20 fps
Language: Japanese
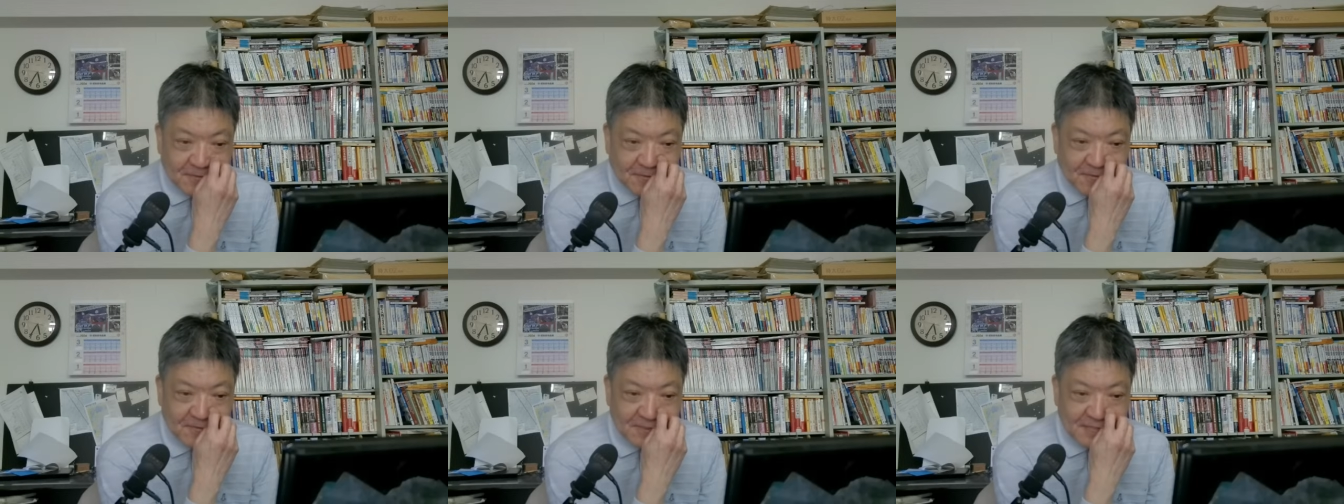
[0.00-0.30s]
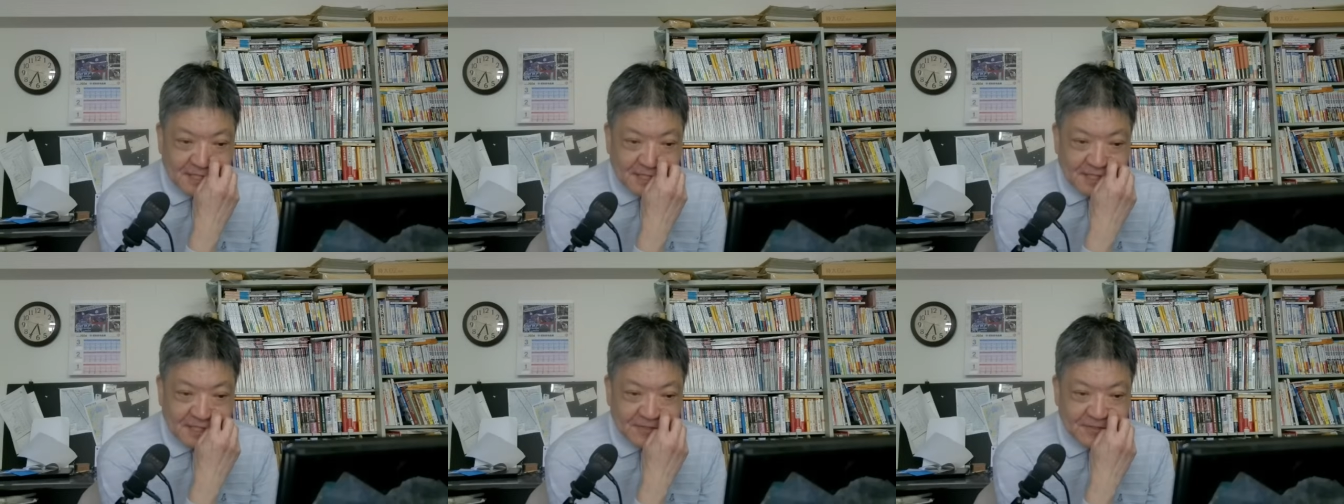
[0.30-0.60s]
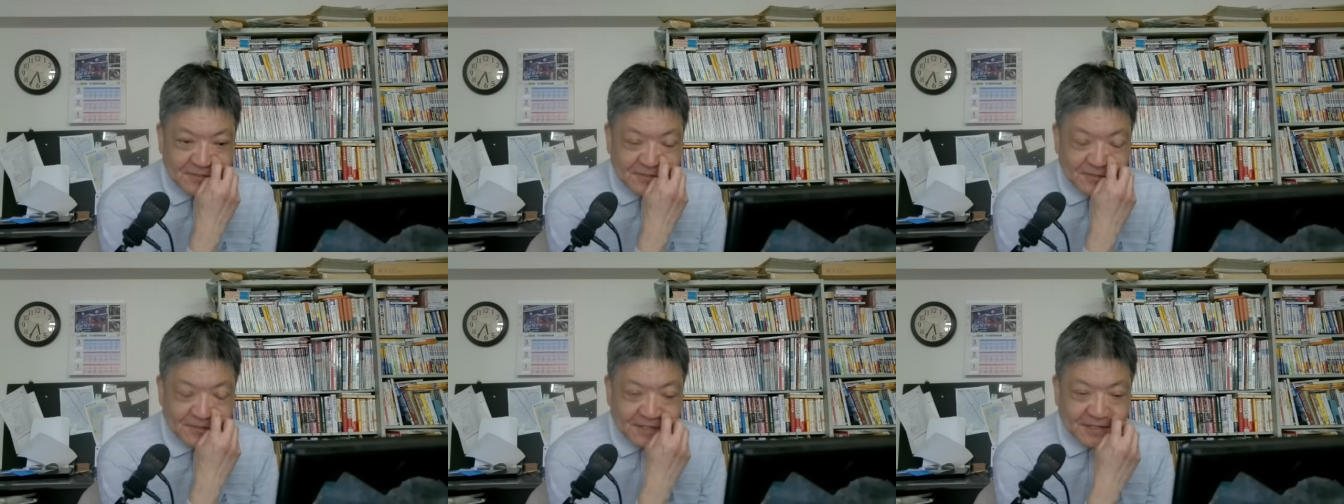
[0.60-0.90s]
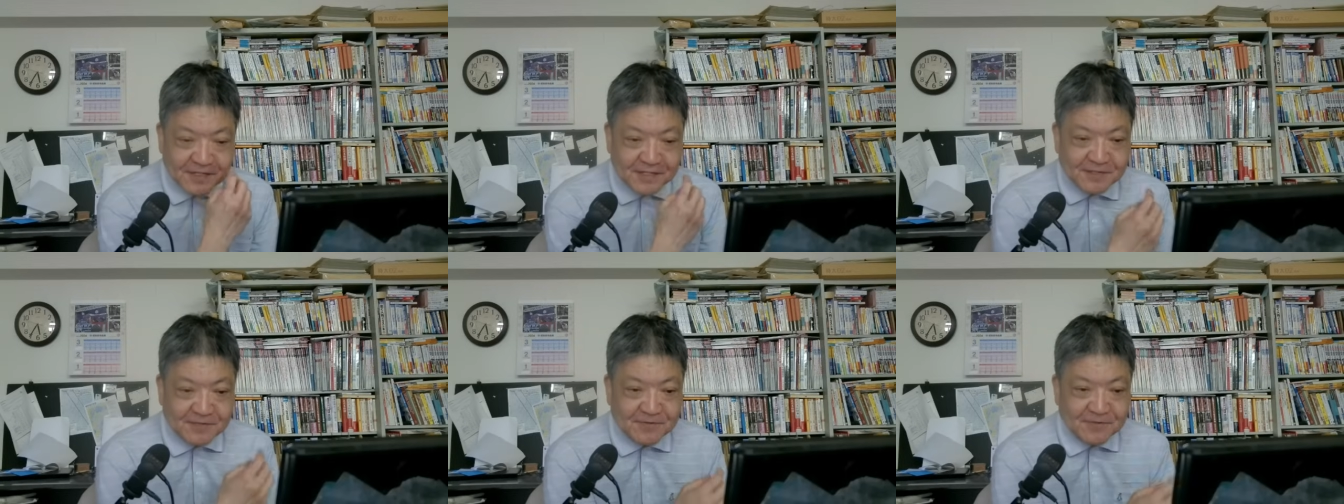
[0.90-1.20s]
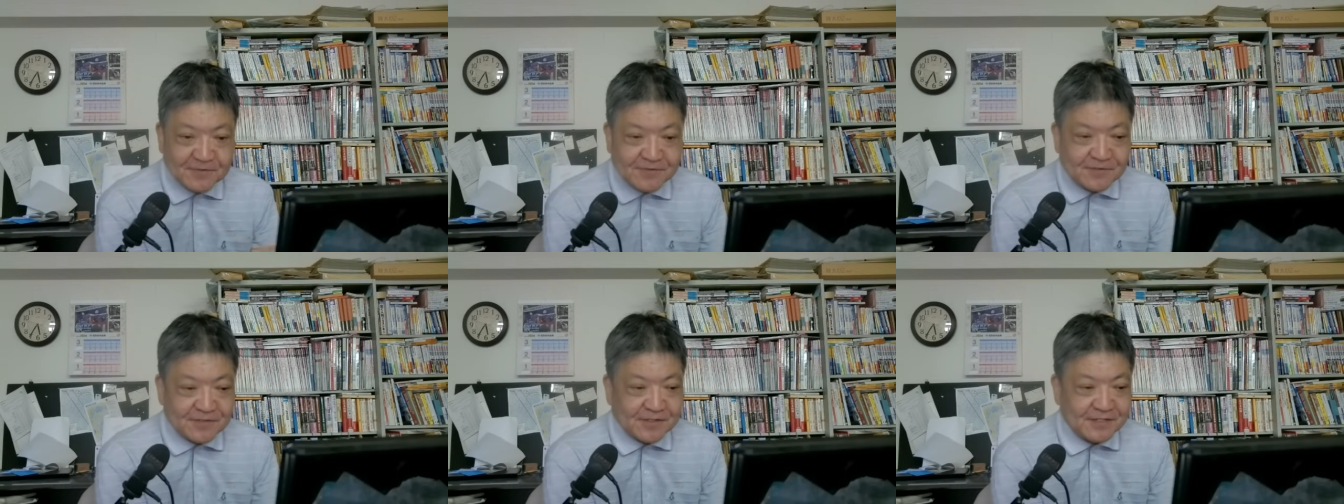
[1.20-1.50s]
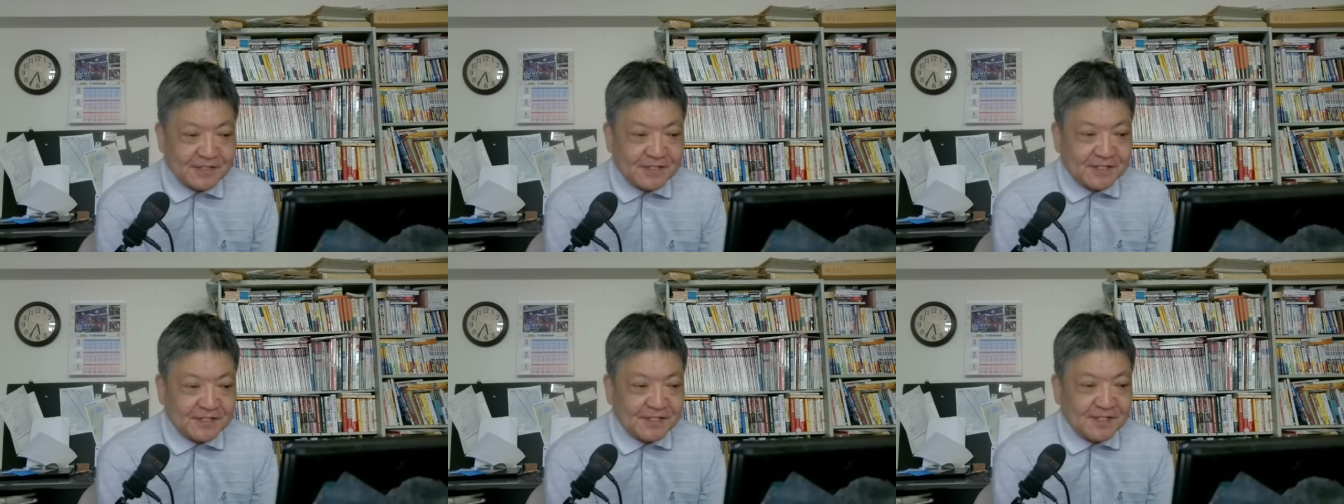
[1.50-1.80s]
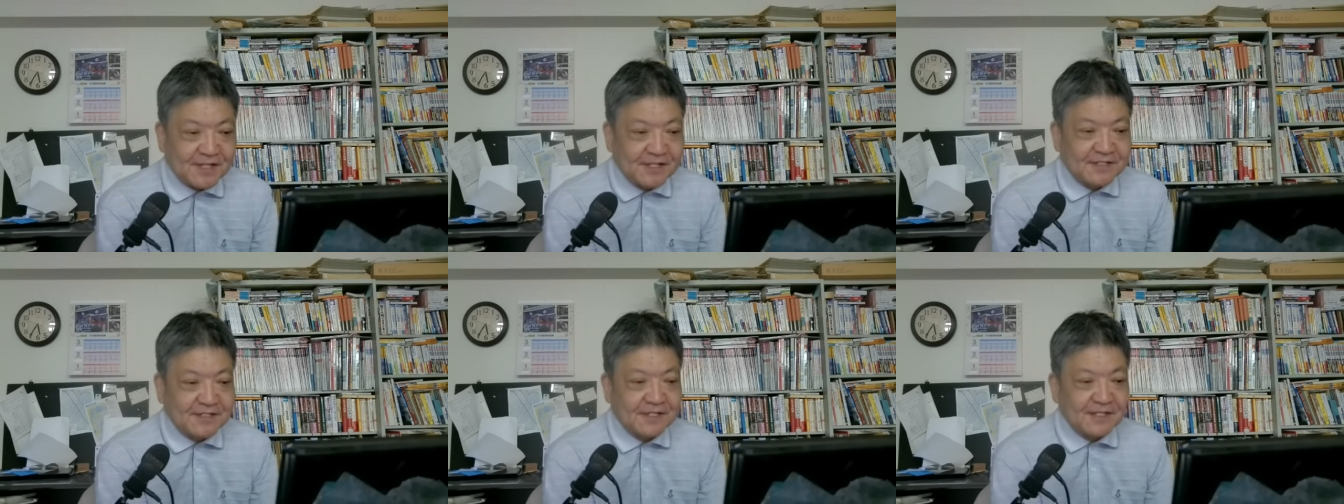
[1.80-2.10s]
を国内で重要な銀行と認
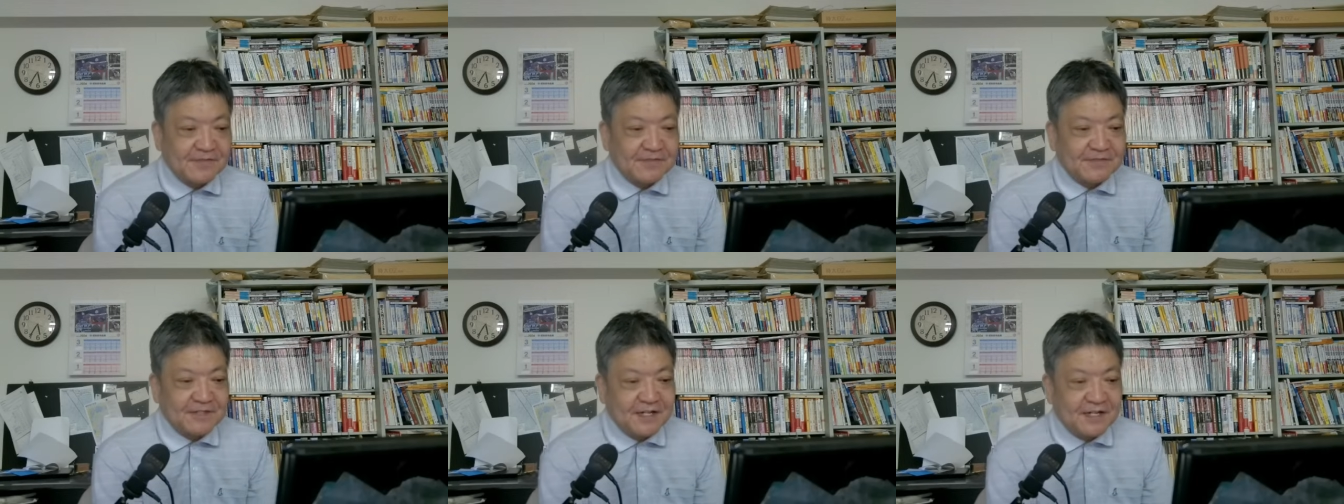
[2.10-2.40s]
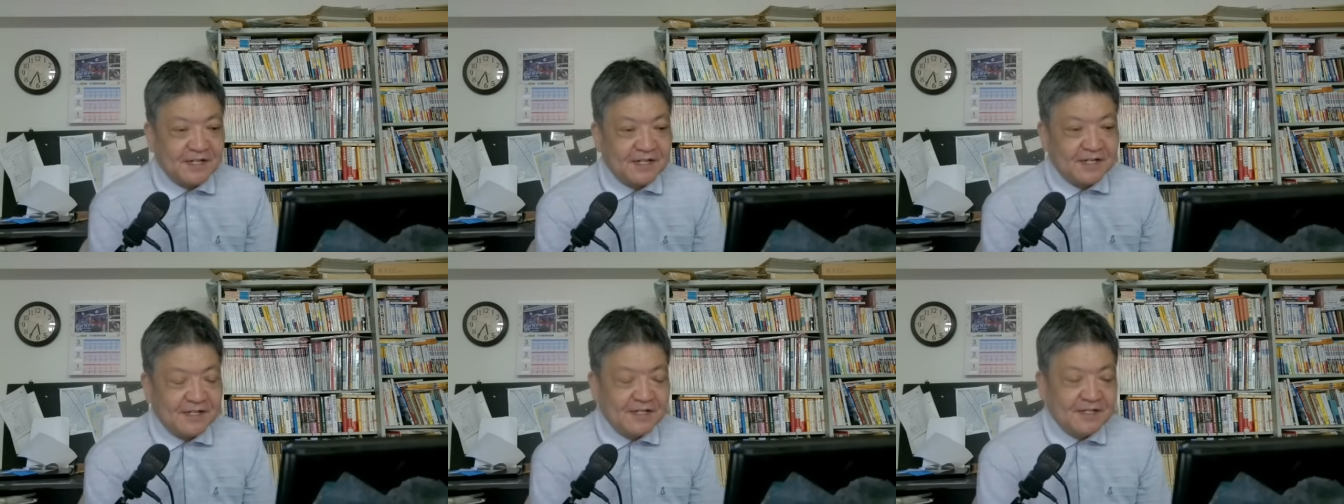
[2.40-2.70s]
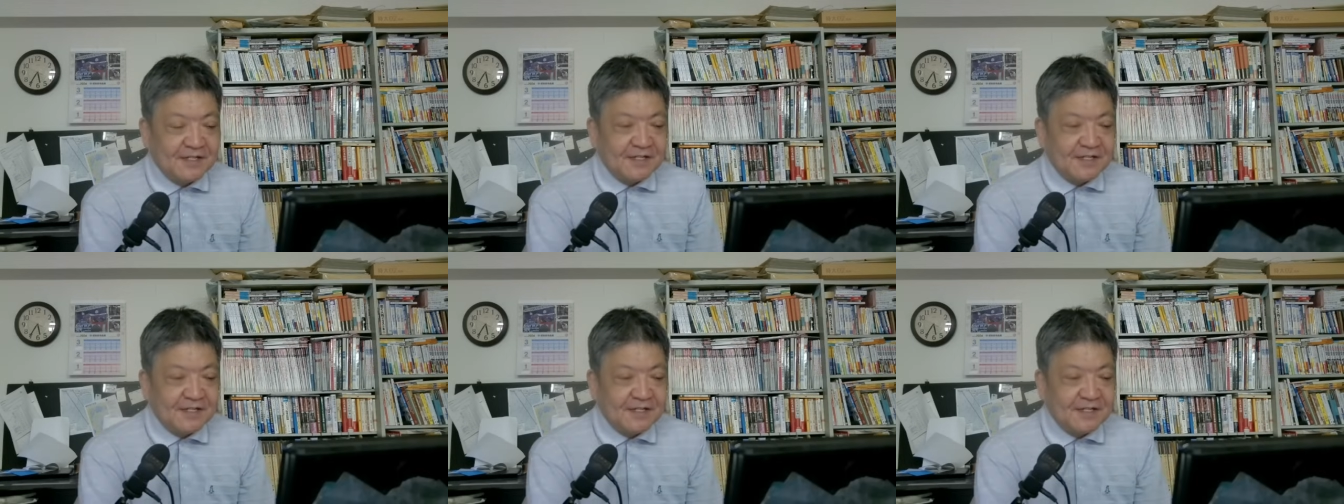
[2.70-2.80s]
定しているが、